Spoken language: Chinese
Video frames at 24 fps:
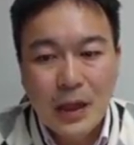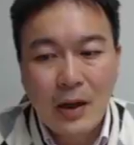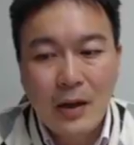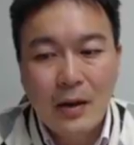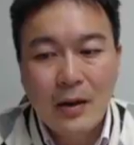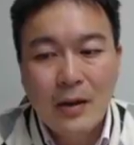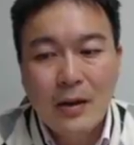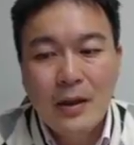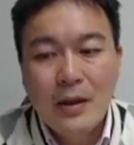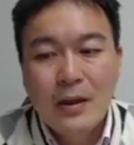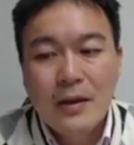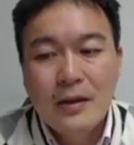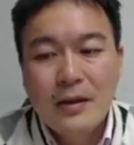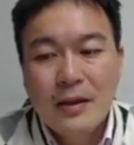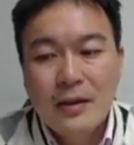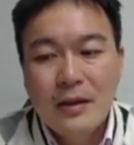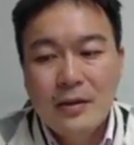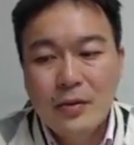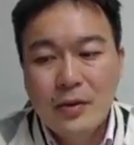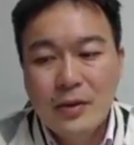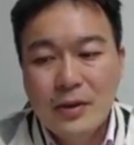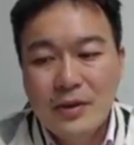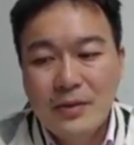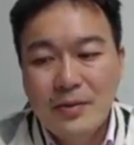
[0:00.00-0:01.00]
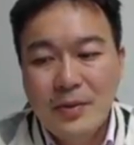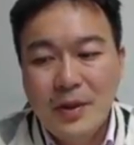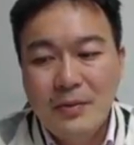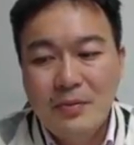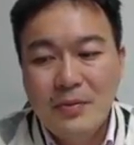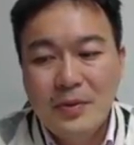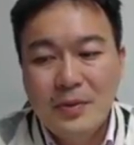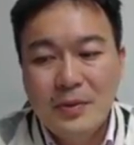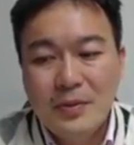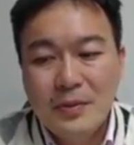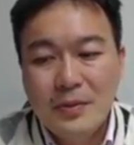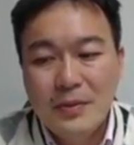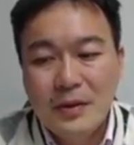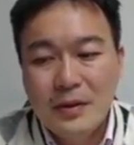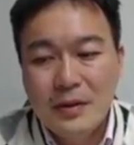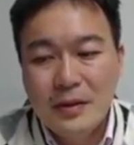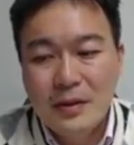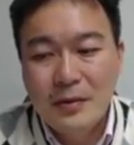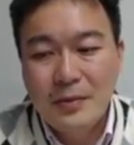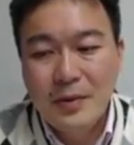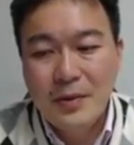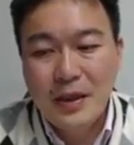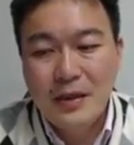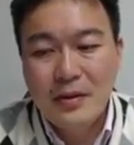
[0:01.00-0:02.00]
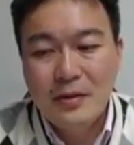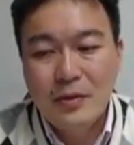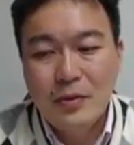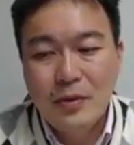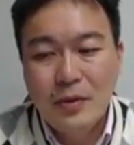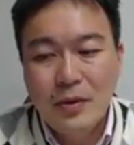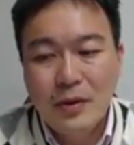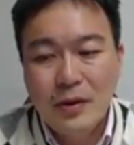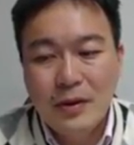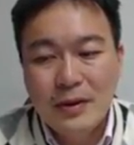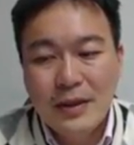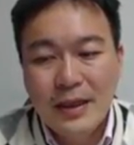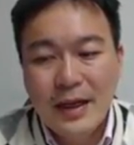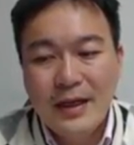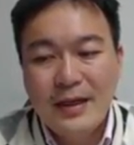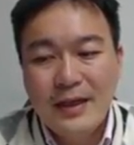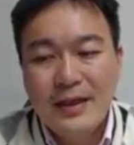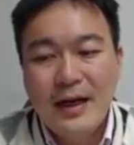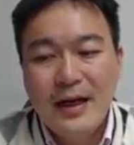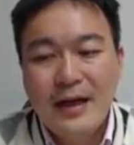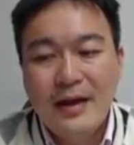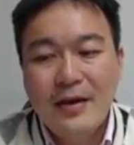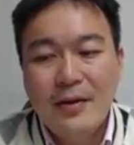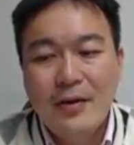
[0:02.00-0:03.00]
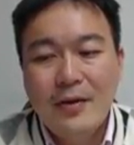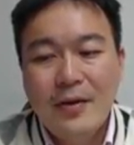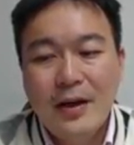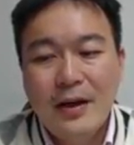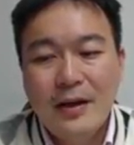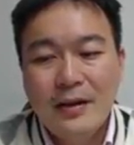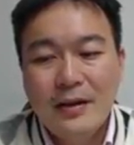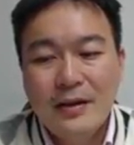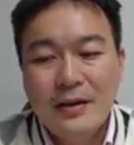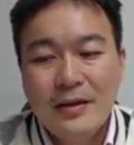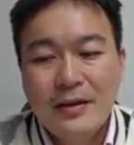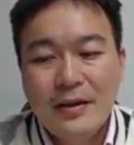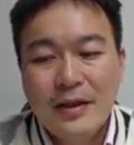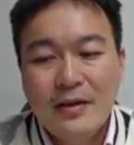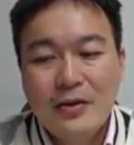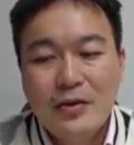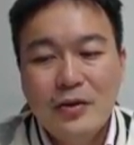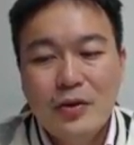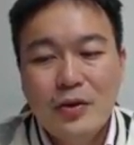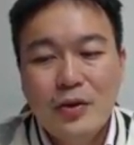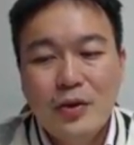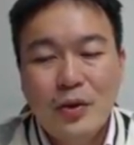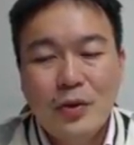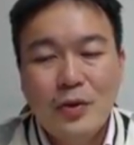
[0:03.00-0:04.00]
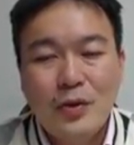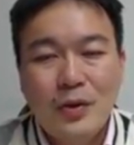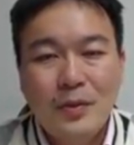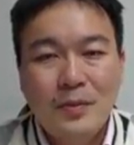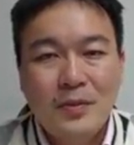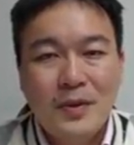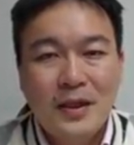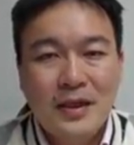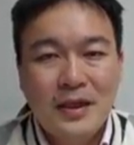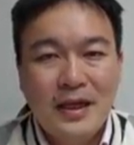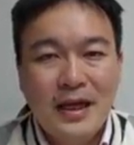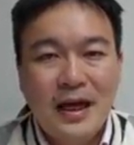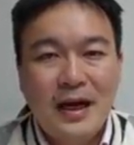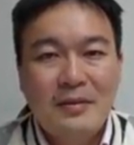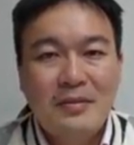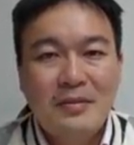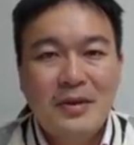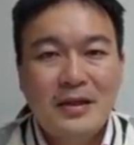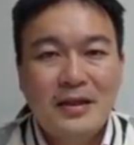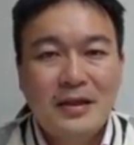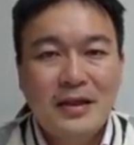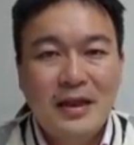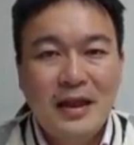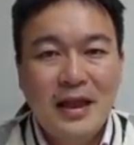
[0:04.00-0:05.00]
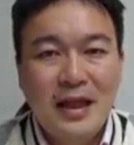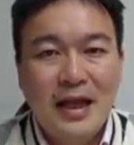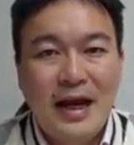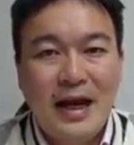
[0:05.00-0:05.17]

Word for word: 好，那如果这边比。这边如果太大的话呢，它就从原本压变成